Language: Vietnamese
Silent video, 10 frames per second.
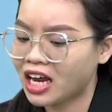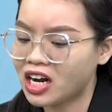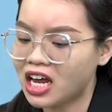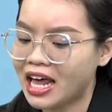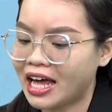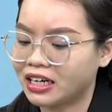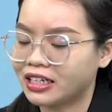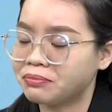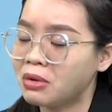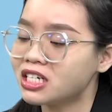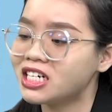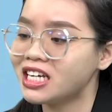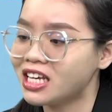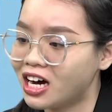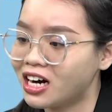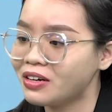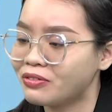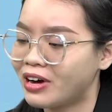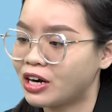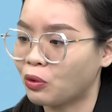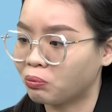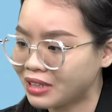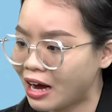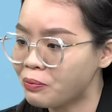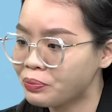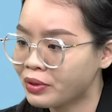đó là mất trí nhớ và rụng tóc.